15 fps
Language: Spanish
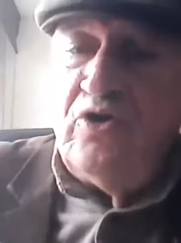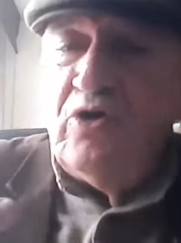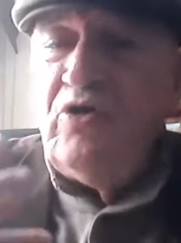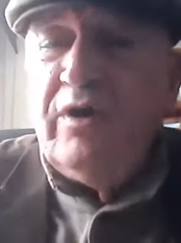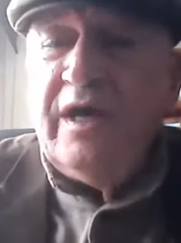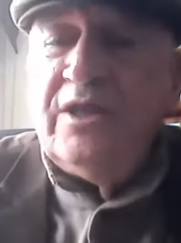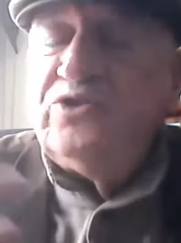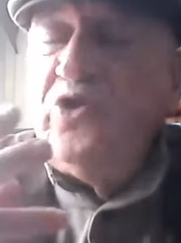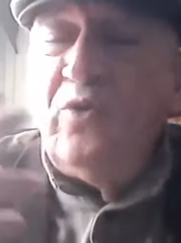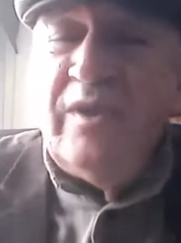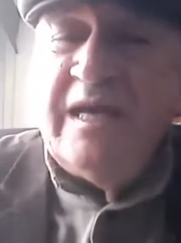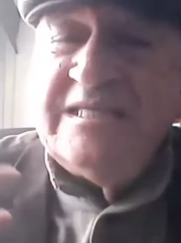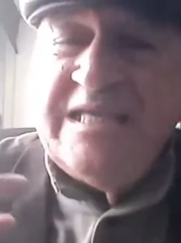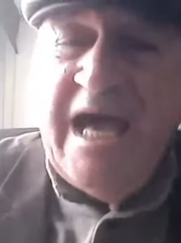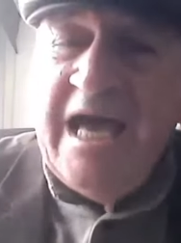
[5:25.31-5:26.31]
Yo creo que
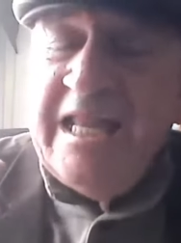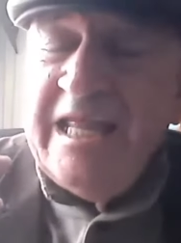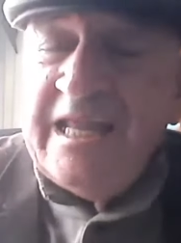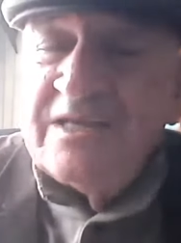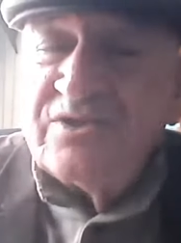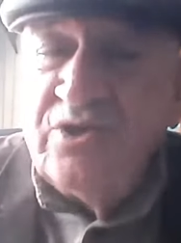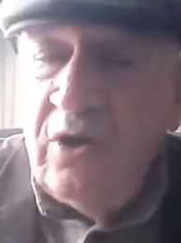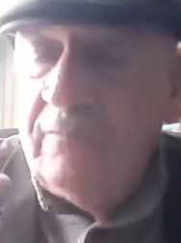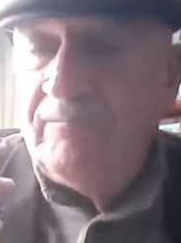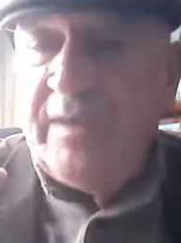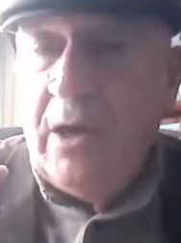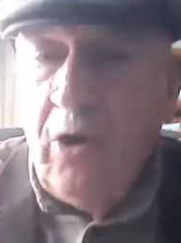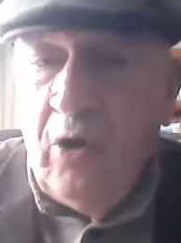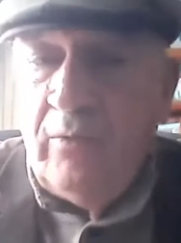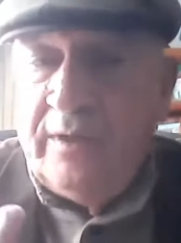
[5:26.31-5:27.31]
toda esa generación
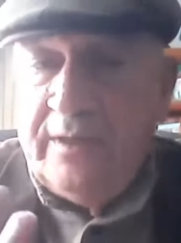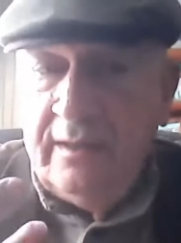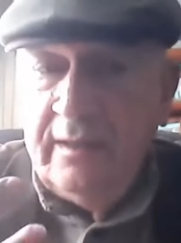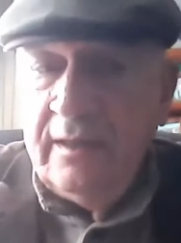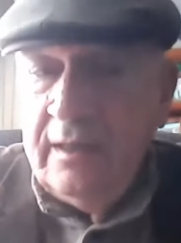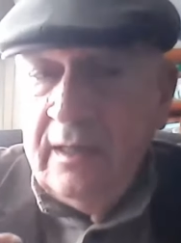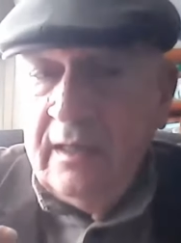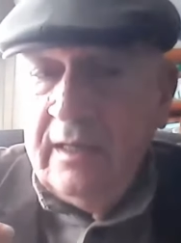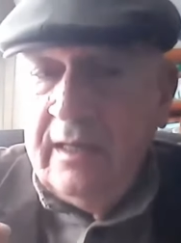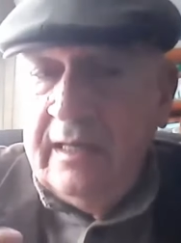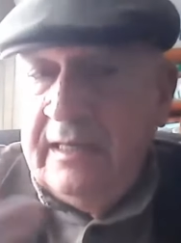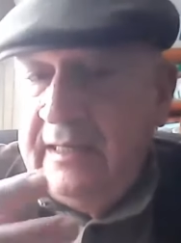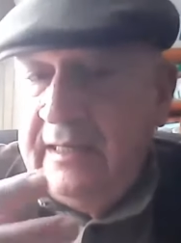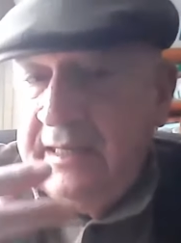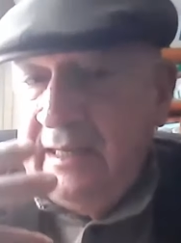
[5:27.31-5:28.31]
de jóvenes,
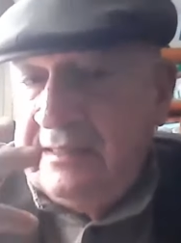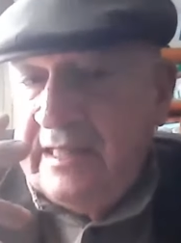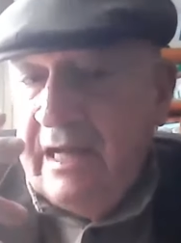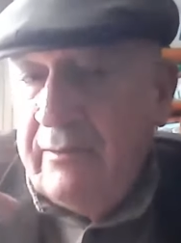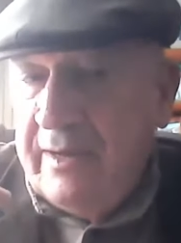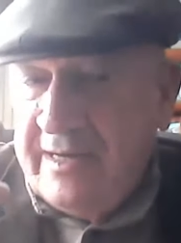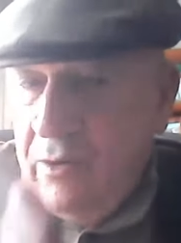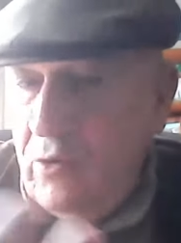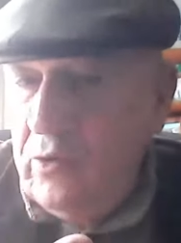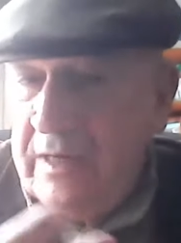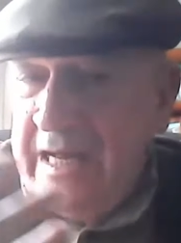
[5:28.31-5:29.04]
en que estaba Raúl